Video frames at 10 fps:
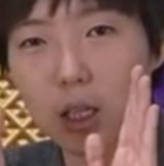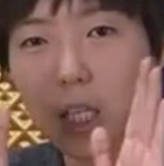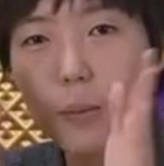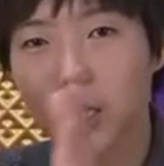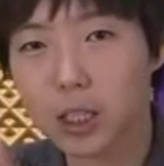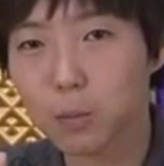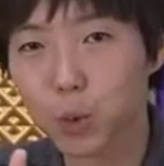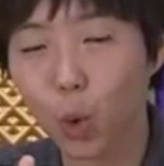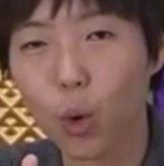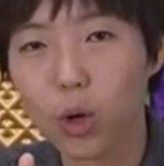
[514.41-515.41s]

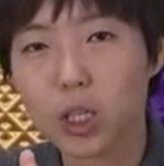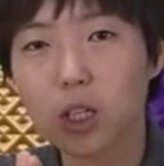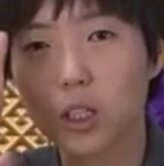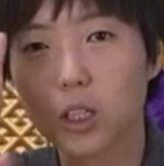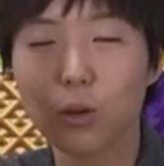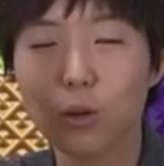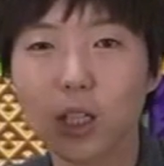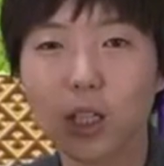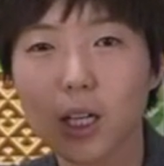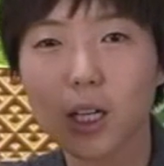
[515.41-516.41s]
210도 이렇게
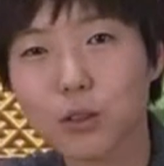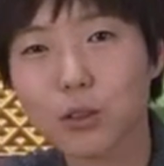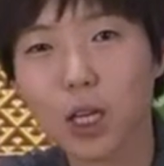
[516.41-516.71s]
절대값으로